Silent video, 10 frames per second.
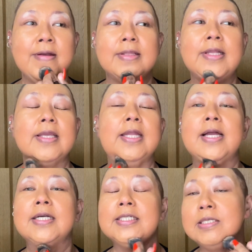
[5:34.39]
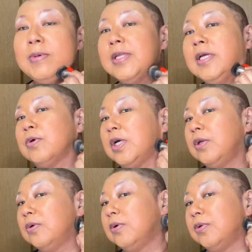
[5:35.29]
なんだっけ抱きしめたいとか
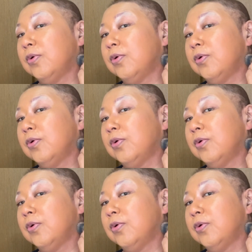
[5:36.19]
いう